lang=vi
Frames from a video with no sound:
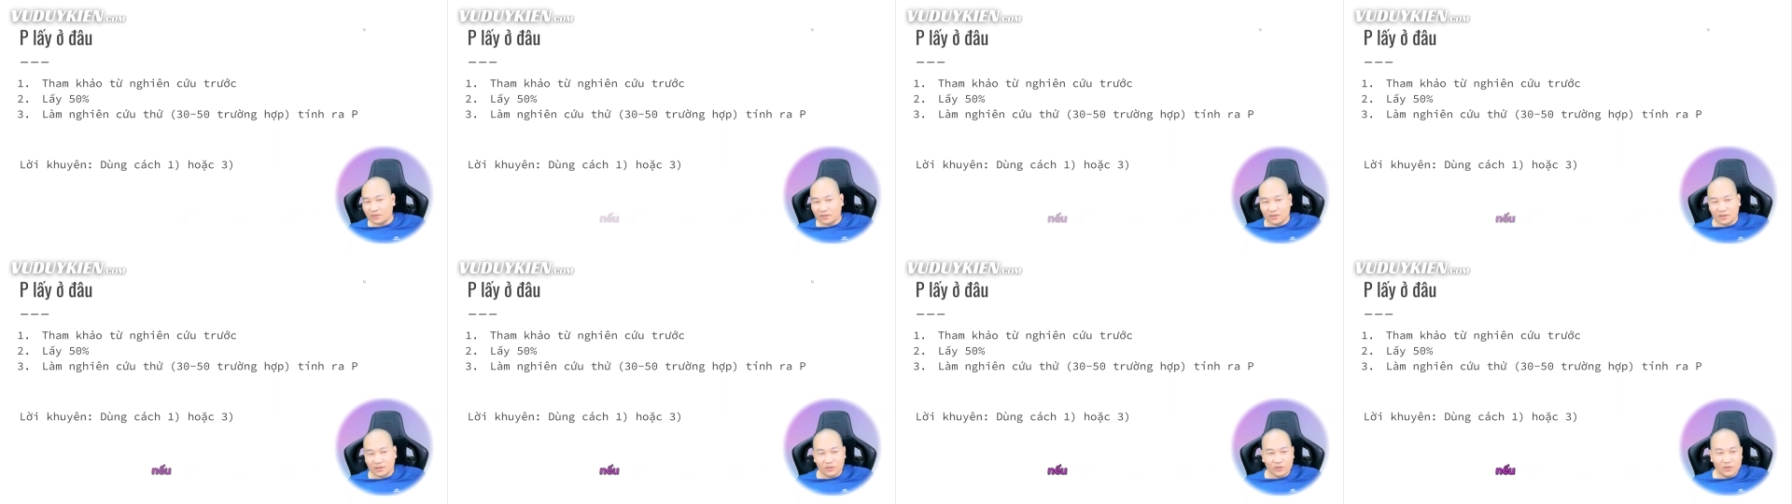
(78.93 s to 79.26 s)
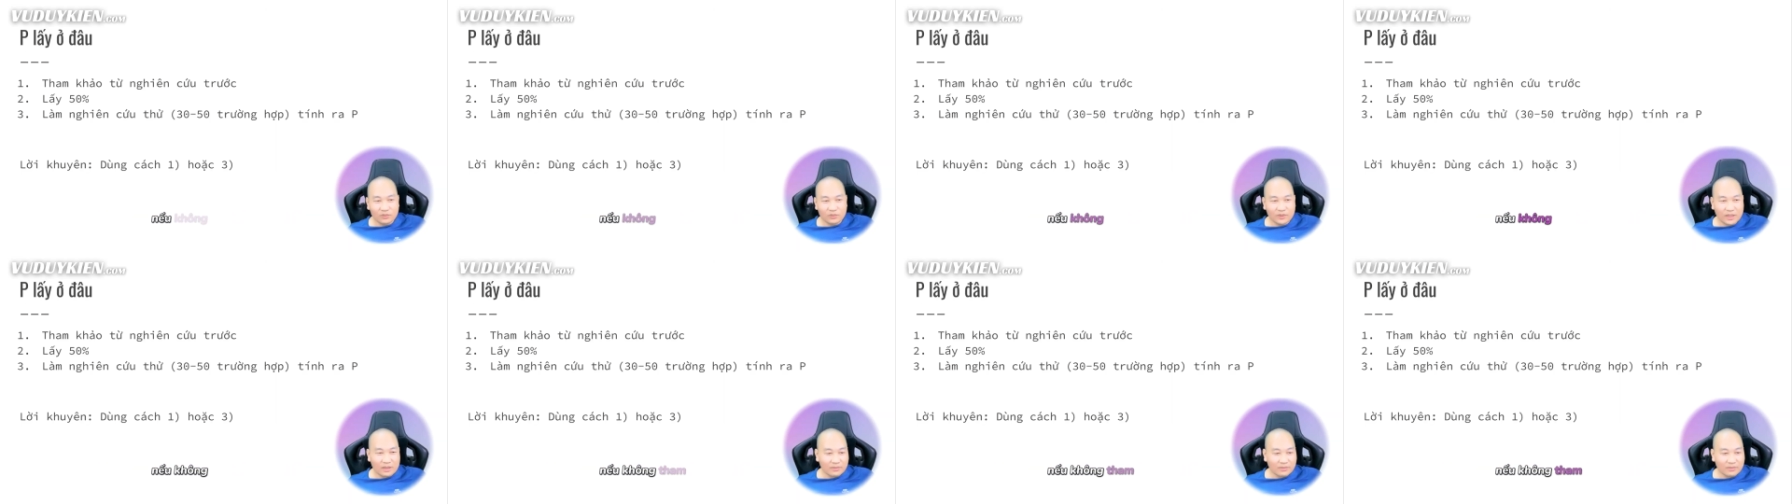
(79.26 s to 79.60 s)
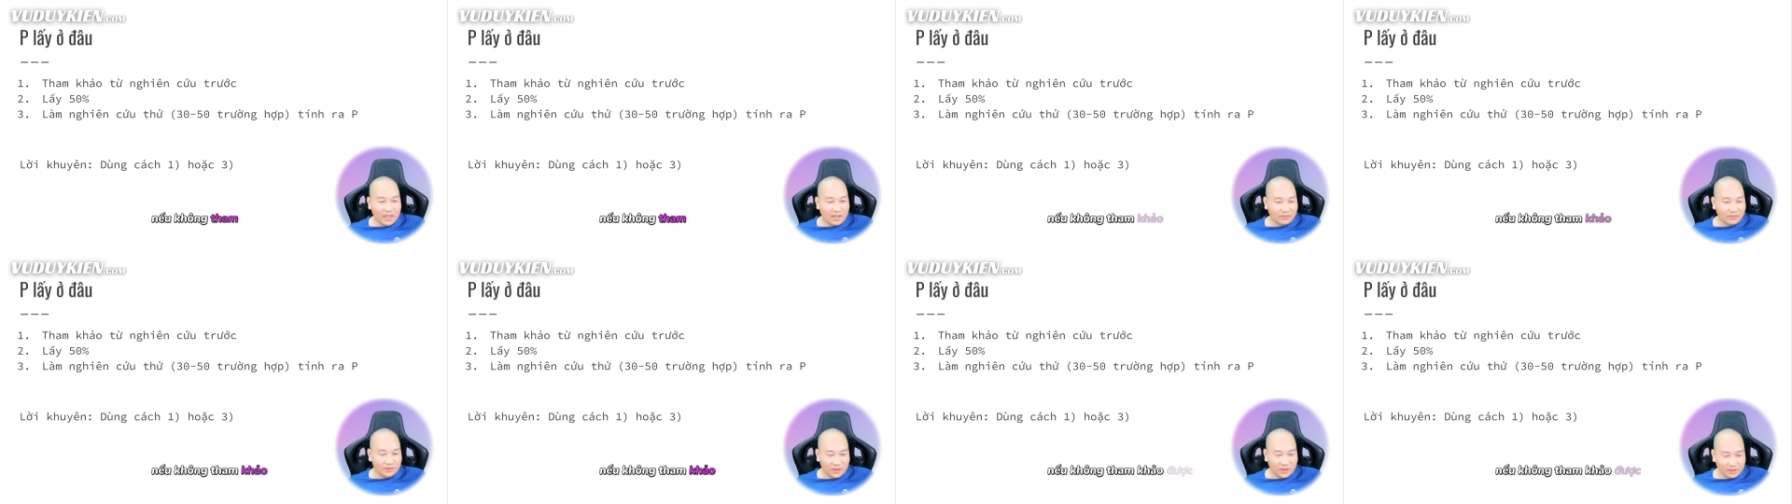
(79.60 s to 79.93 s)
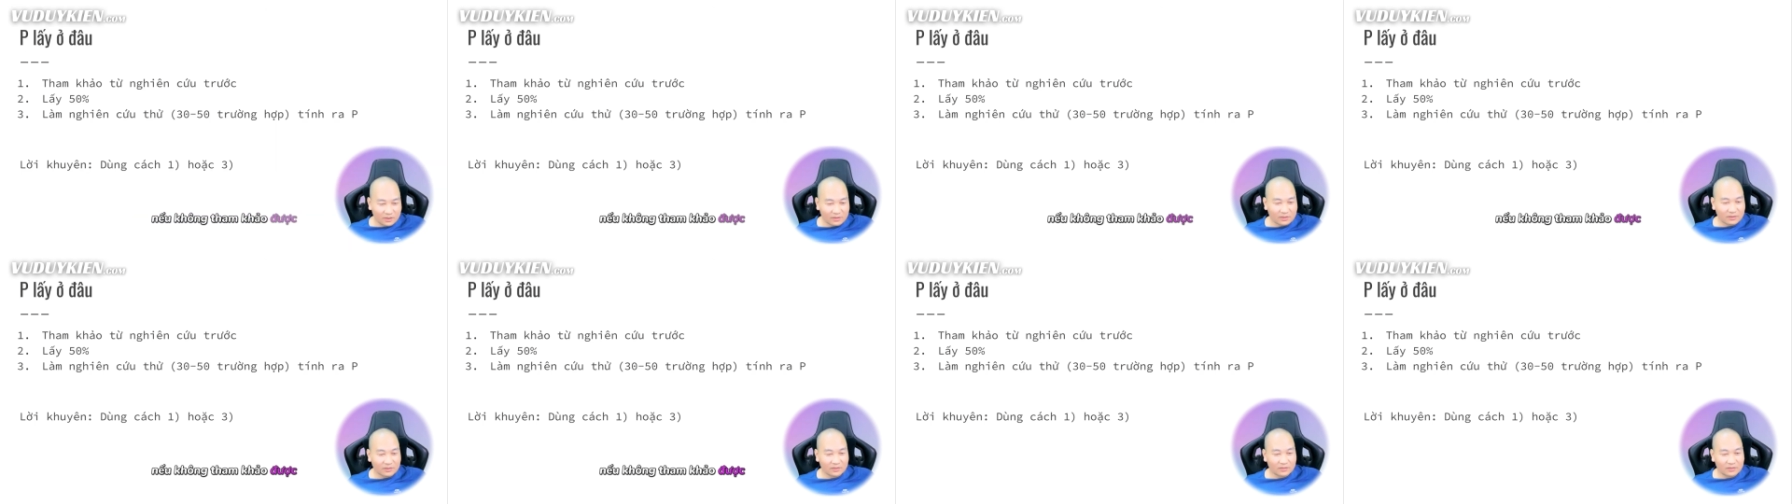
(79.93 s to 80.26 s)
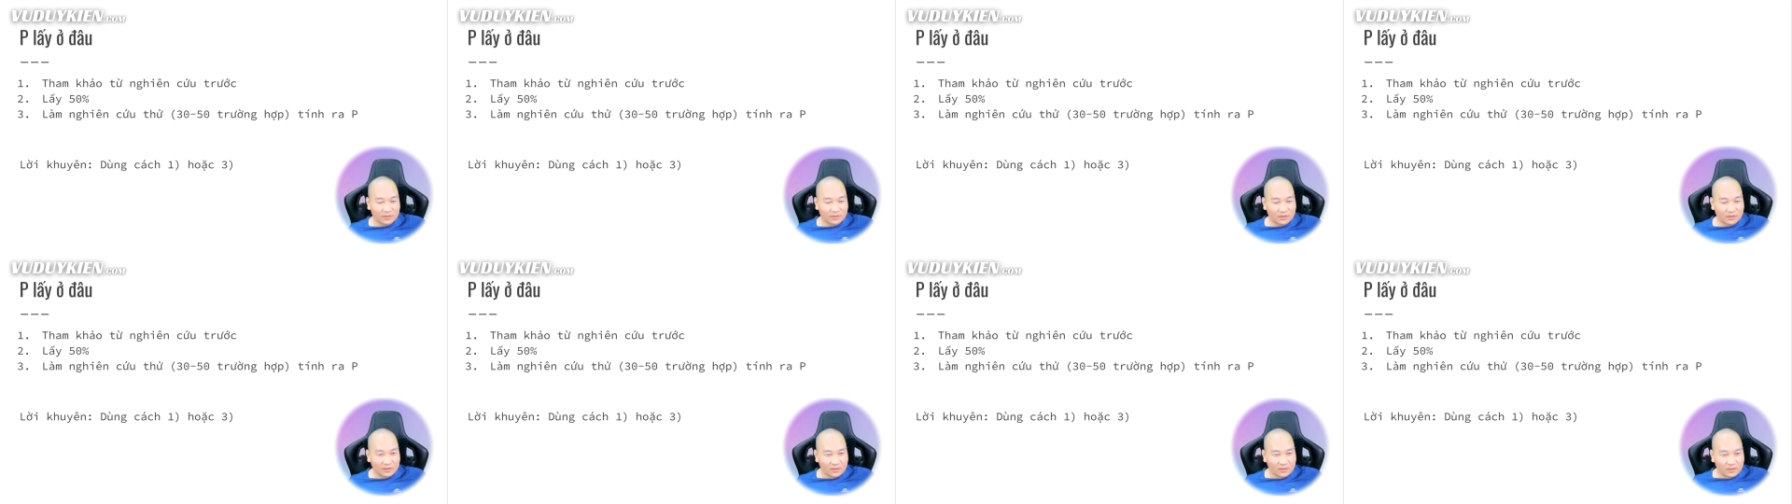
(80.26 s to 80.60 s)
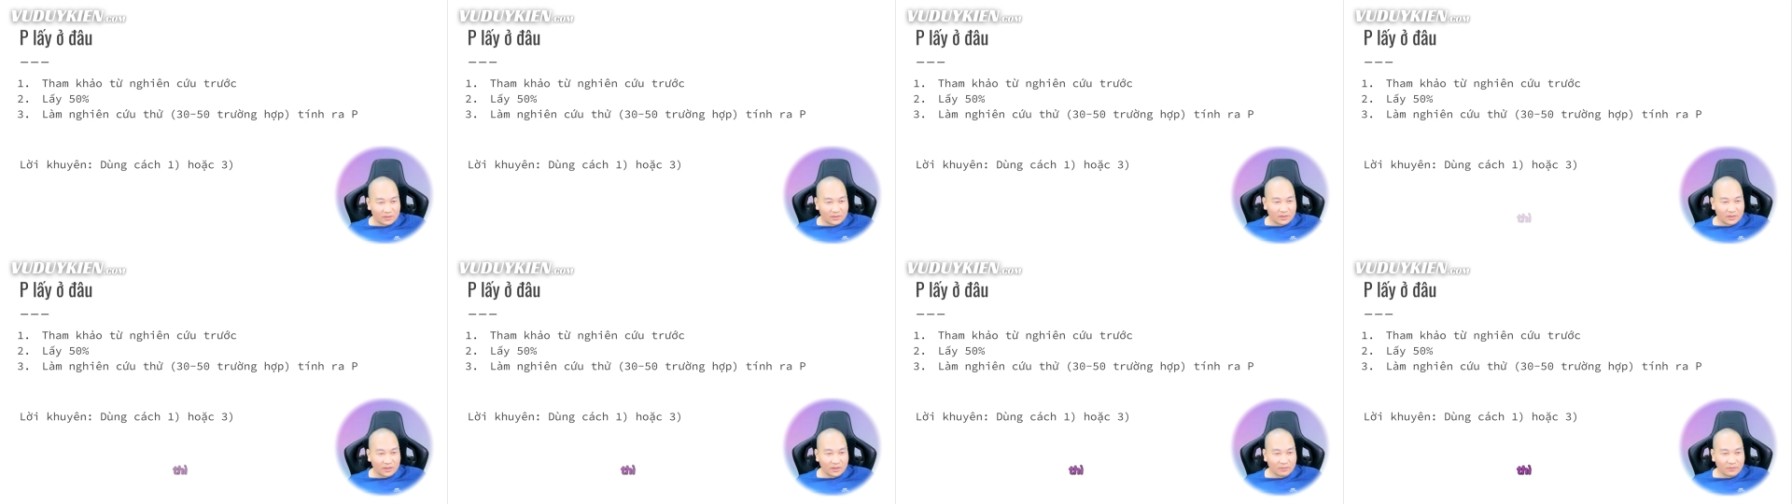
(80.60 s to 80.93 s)
Nếu không tham khảo được
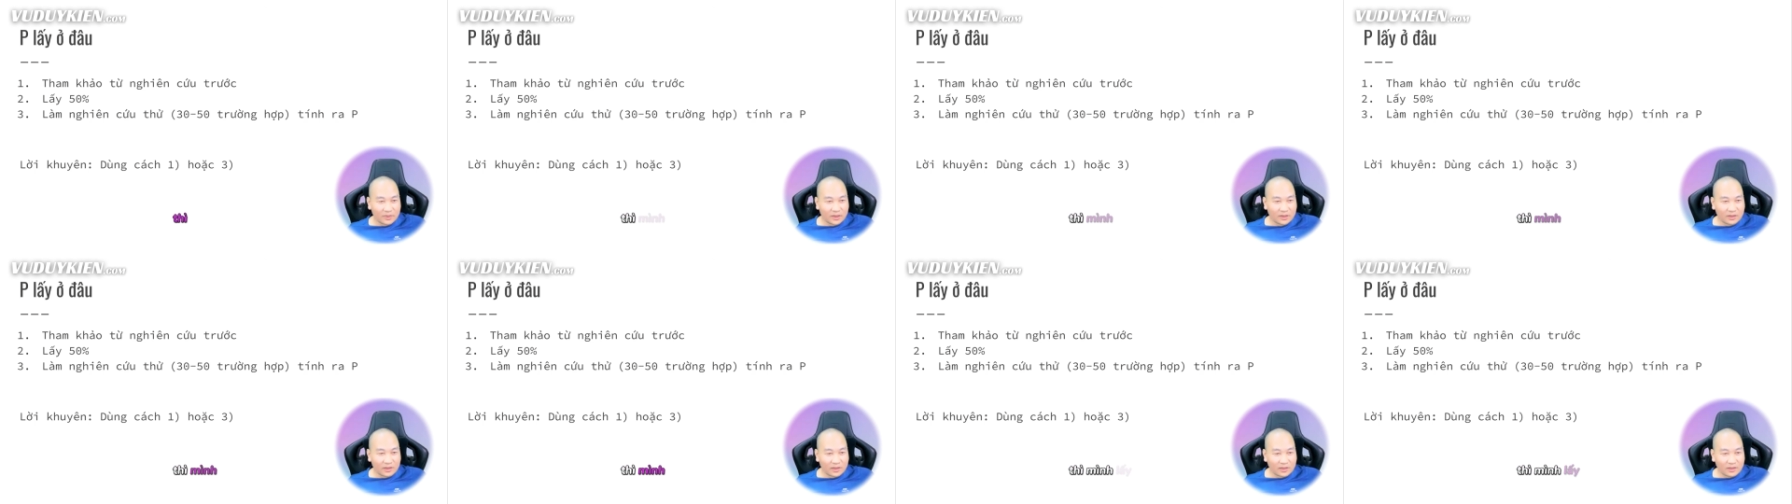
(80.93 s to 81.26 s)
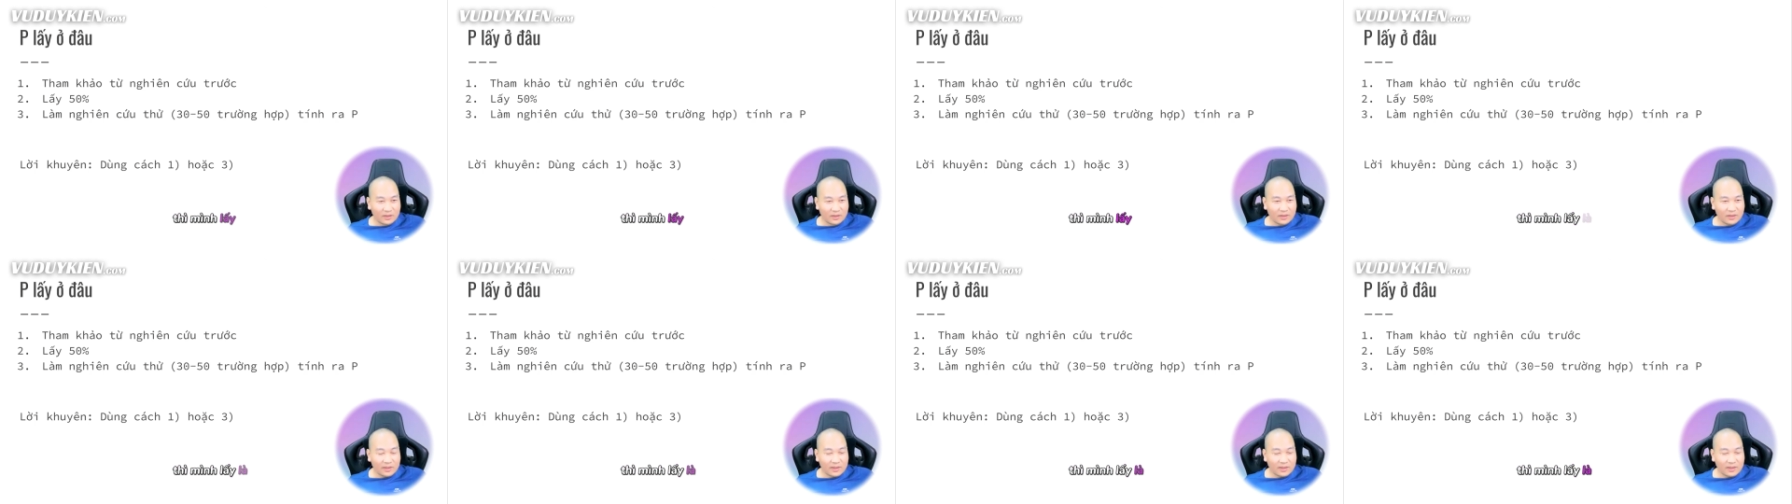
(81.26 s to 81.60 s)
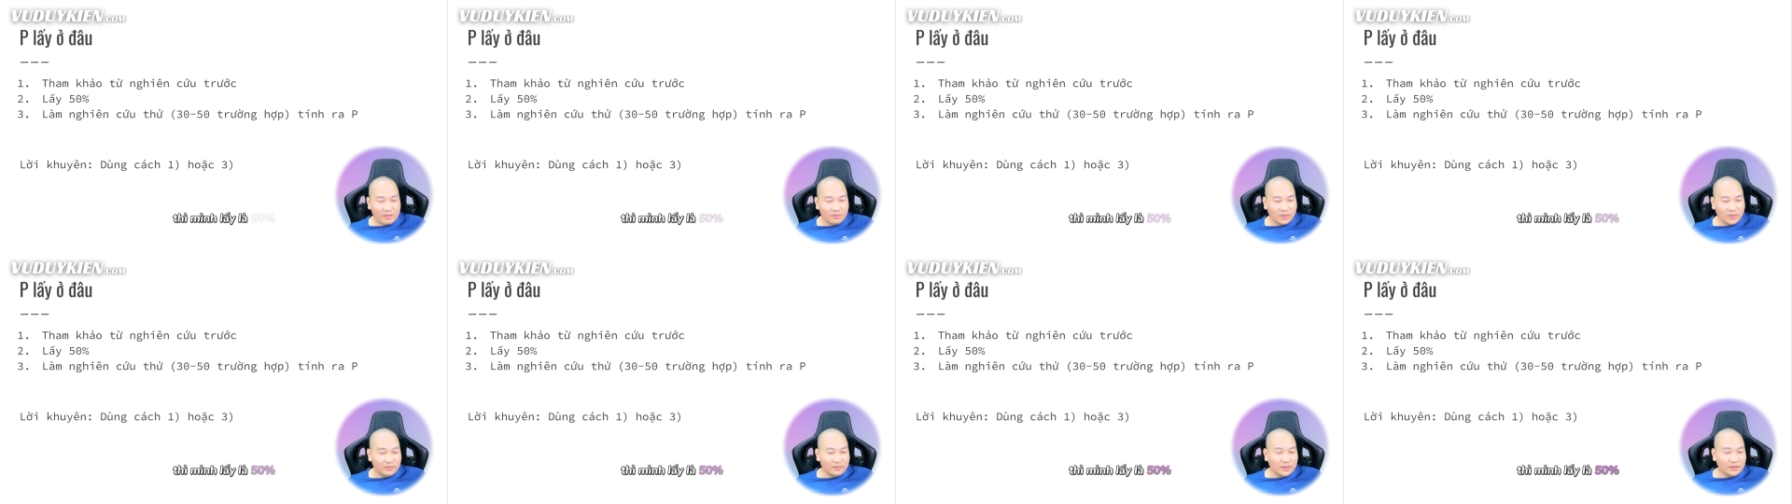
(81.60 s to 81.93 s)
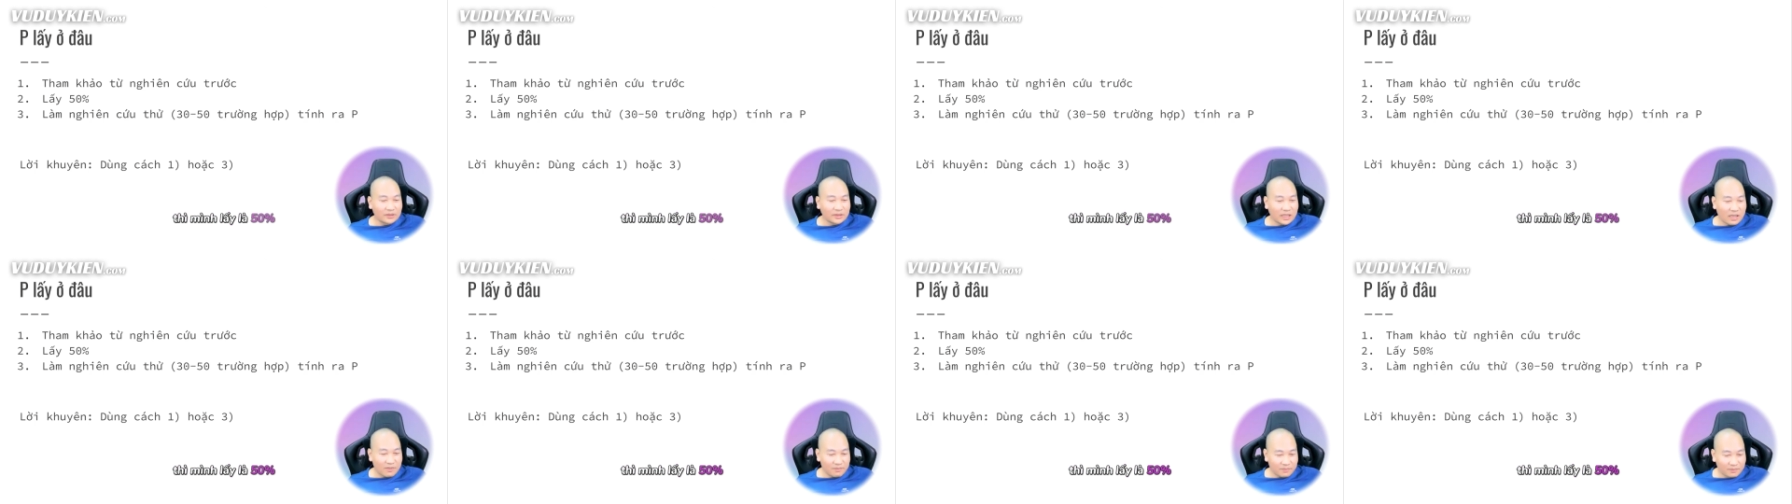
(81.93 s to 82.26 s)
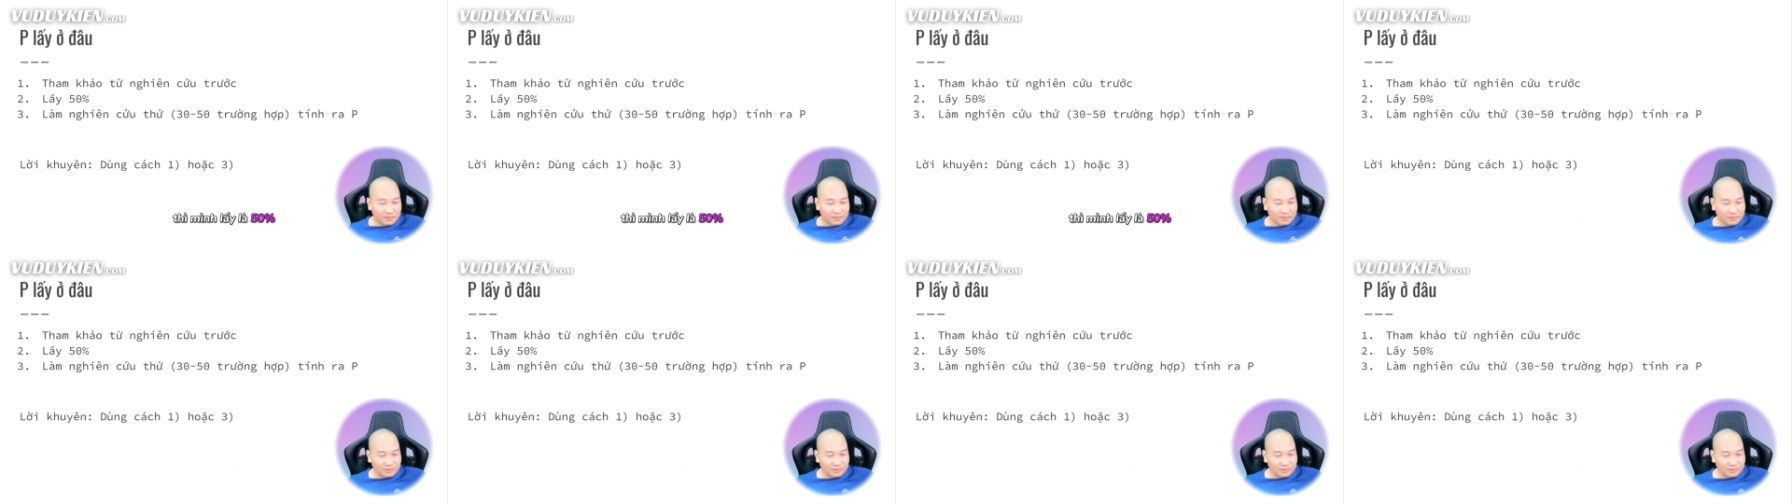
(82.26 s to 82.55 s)
thì mình lấy là 50%.